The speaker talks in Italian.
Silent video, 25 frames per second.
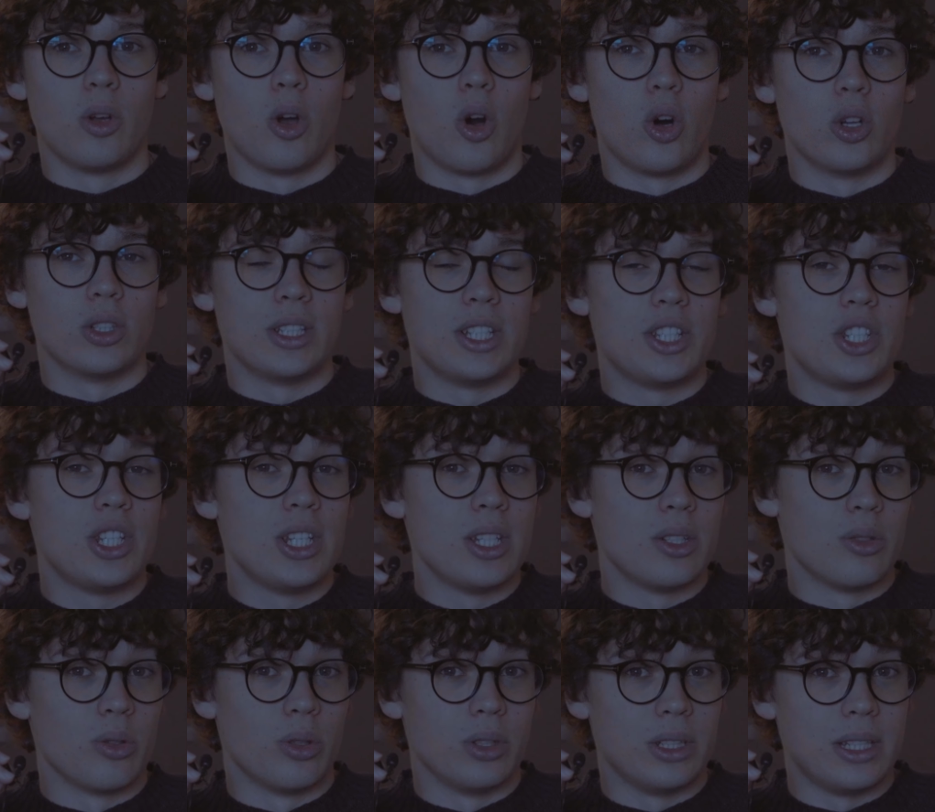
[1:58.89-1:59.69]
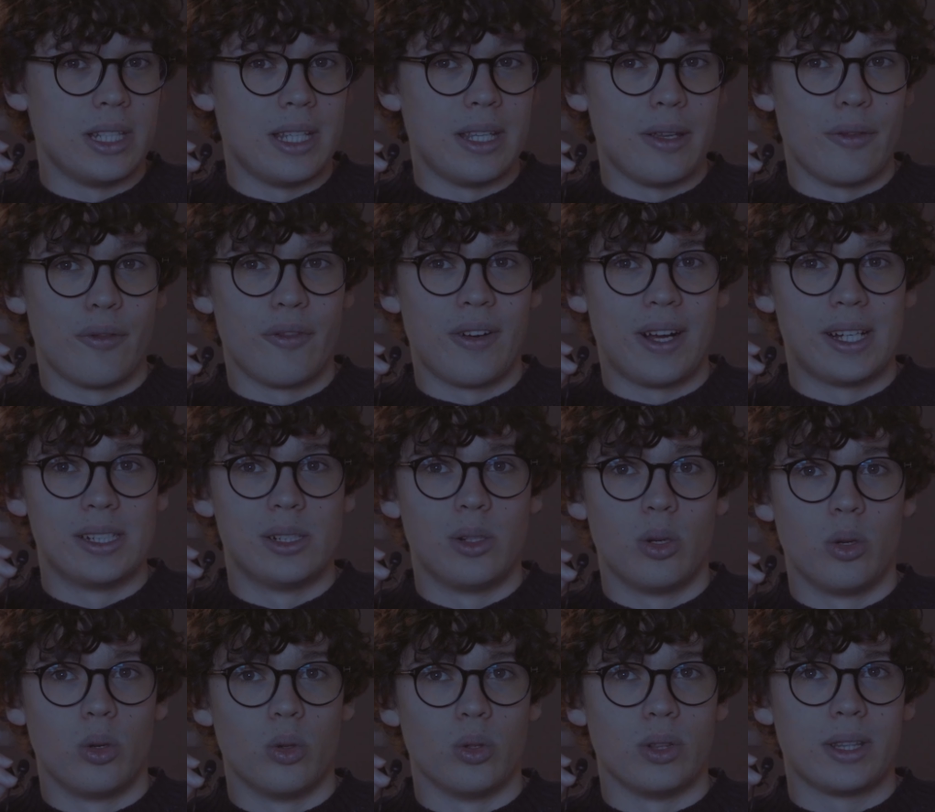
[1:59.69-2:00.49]
ho deciso di
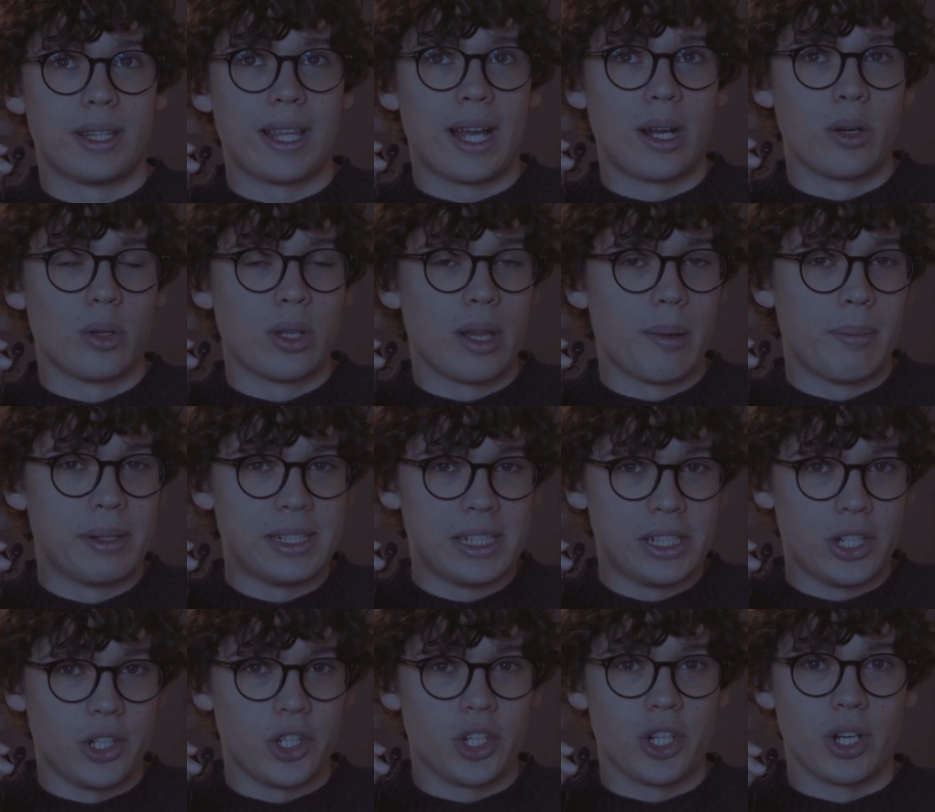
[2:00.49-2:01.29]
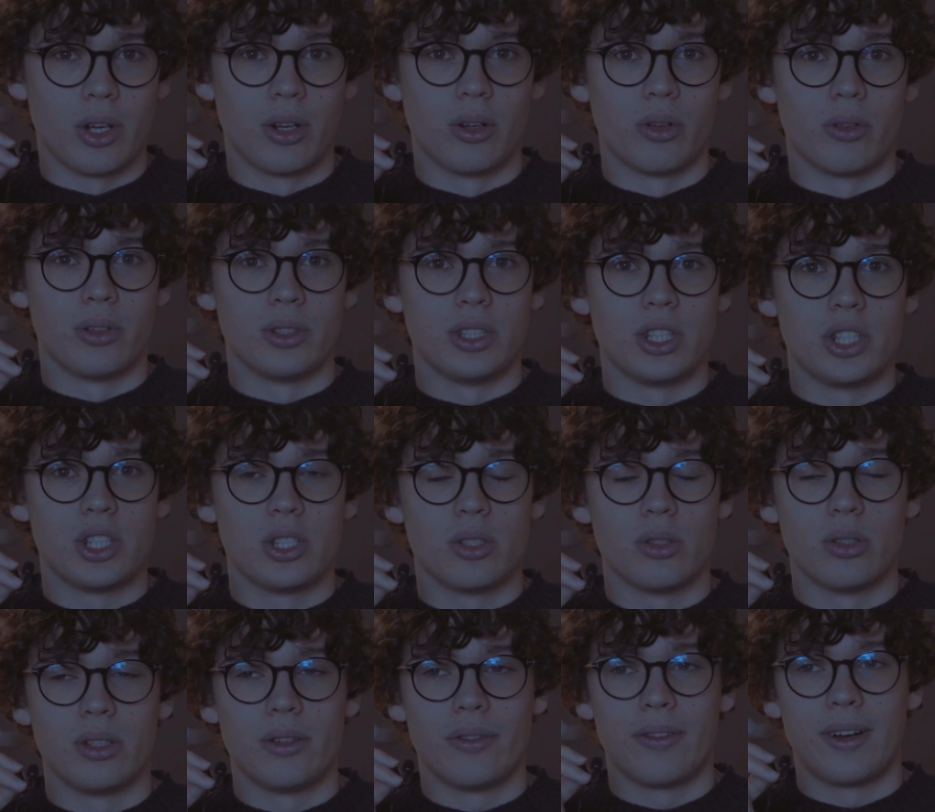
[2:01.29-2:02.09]
farlo lontano da Brescia, ho
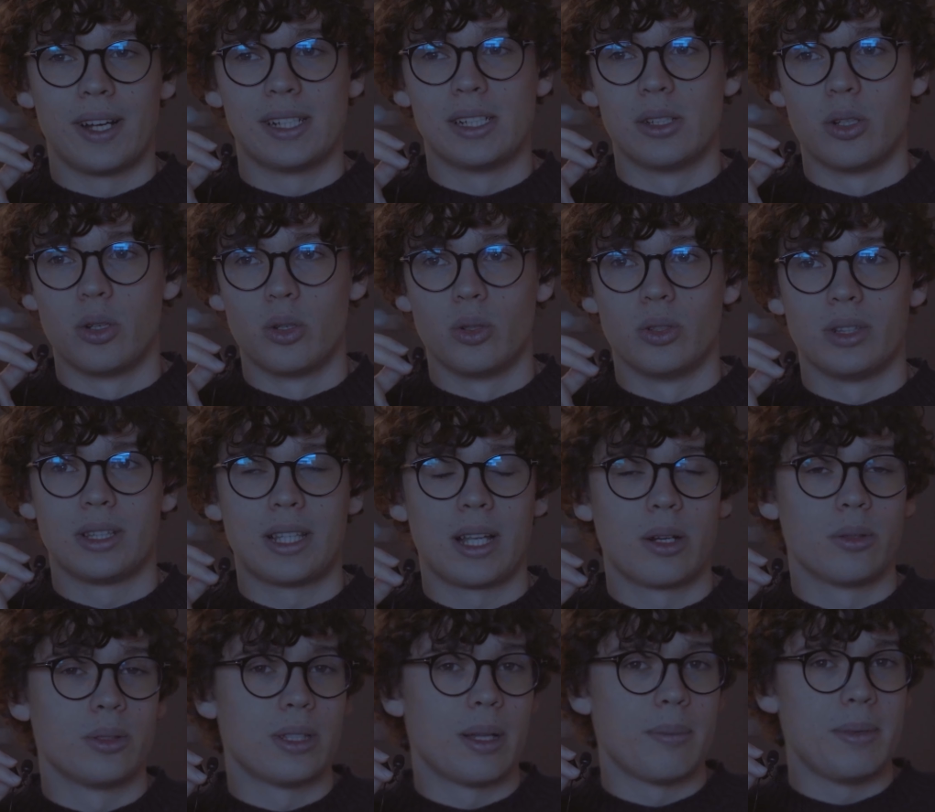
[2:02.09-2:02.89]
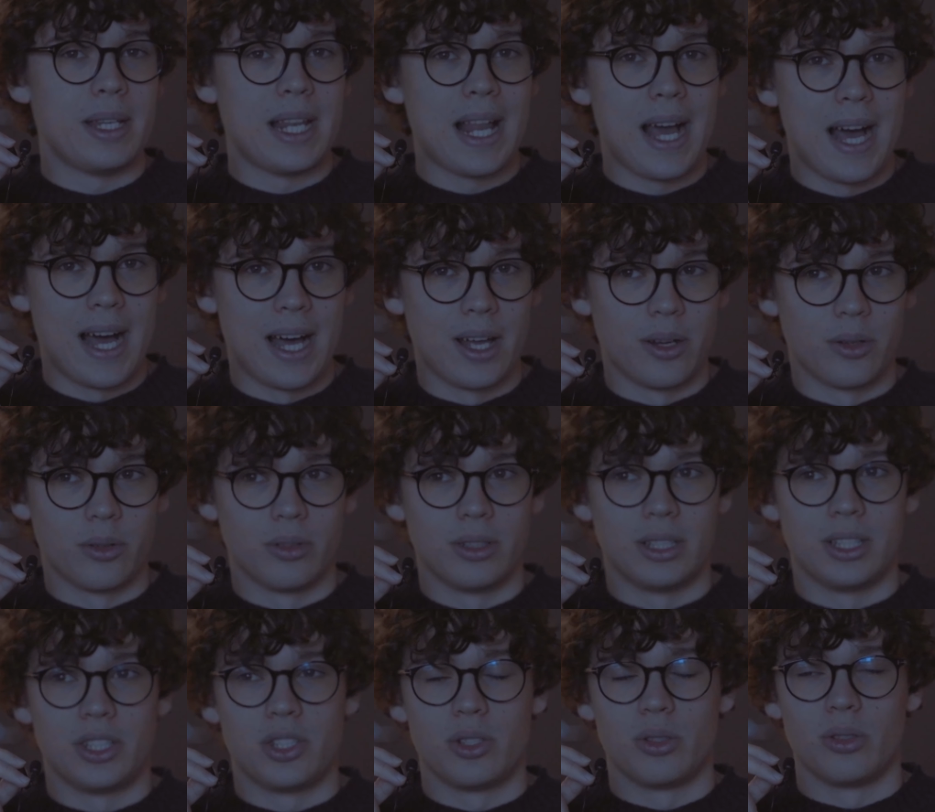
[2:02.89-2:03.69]
deciso di farlo lontano da Milano,
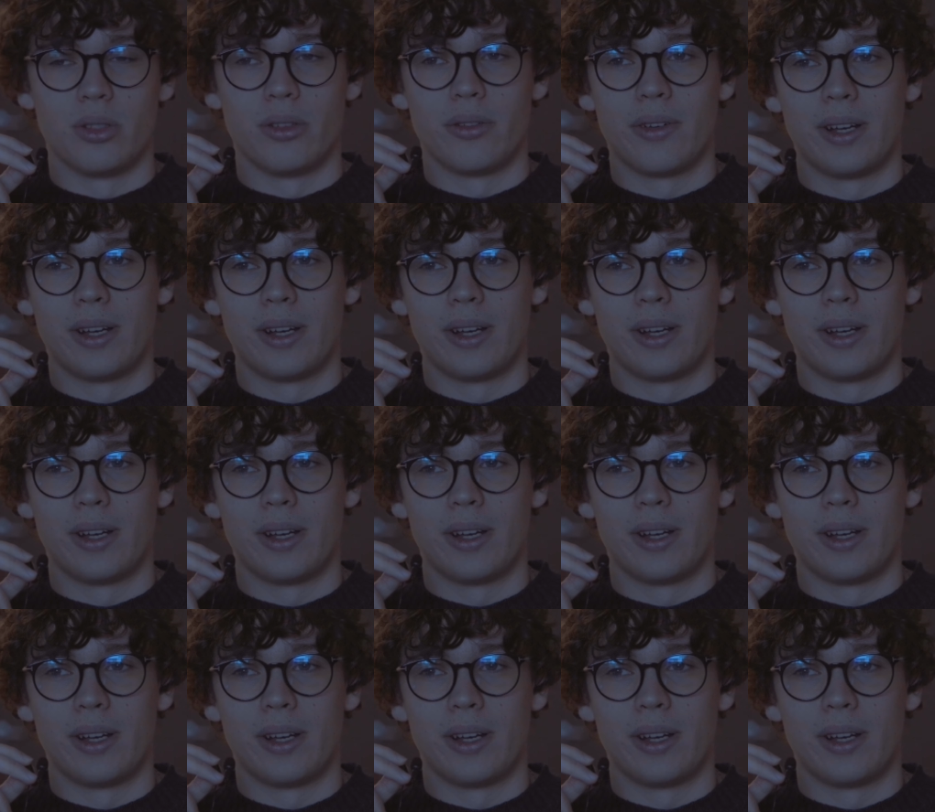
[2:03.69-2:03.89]
ho deciso di